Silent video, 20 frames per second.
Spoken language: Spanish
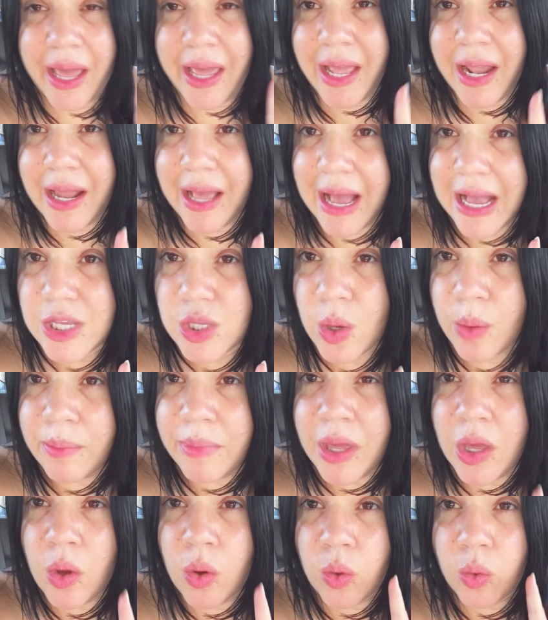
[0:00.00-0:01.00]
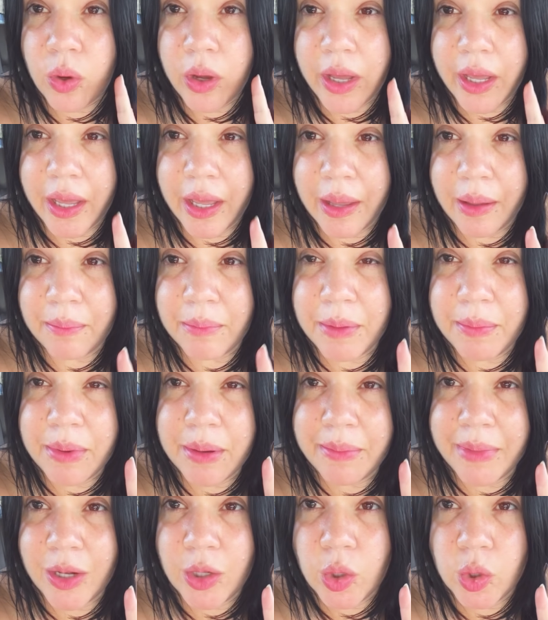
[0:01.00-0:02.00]
En el caso mío, eh, mi
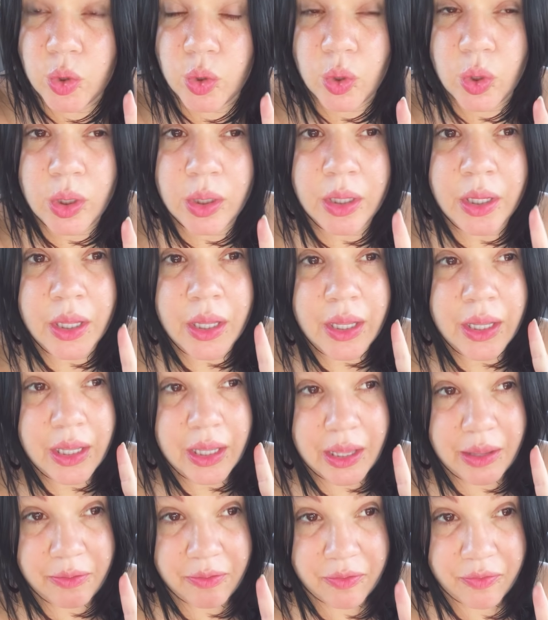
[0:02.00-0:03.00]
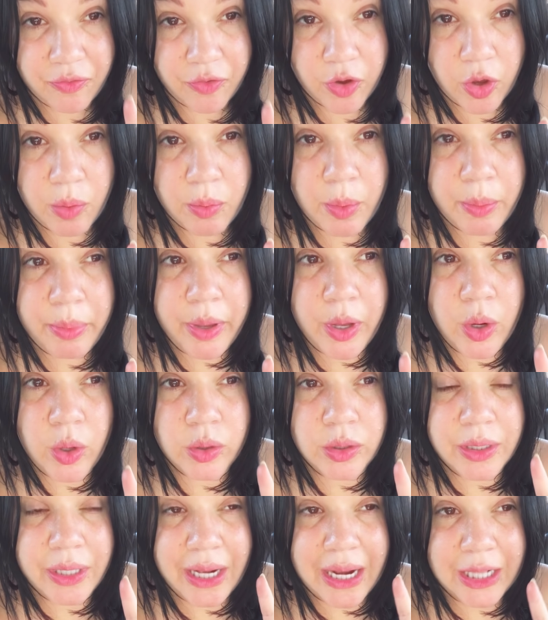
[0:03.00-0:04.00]
primer doctor que fue que me
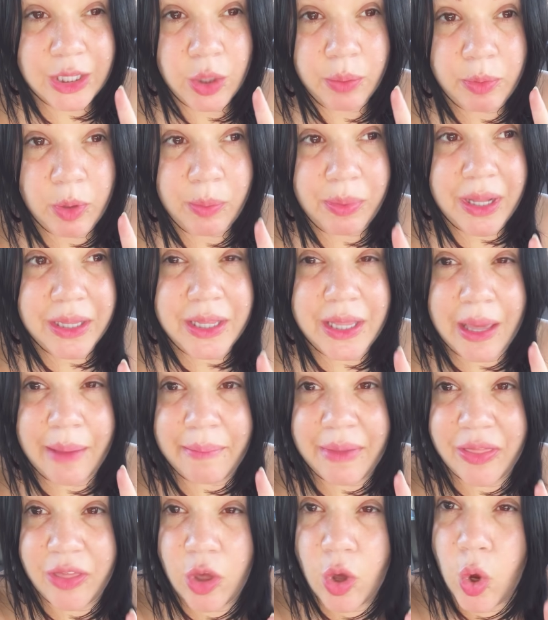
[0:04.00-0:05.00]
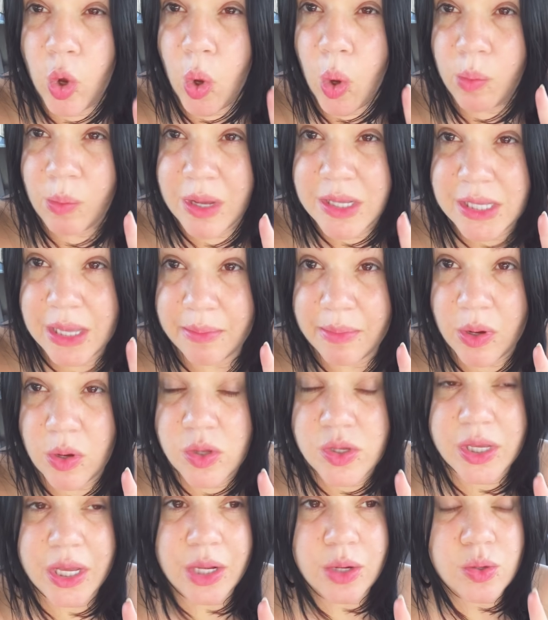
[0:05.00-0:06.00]
operó de la abdominoplastia me dijo cómo hacerme
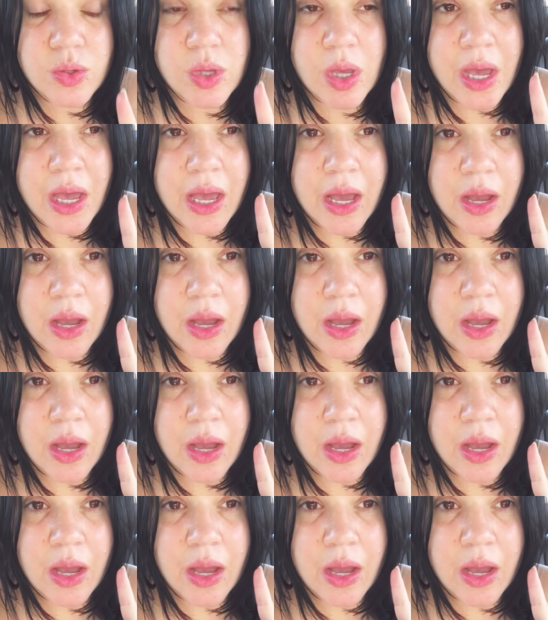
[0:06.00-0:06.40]
los senos,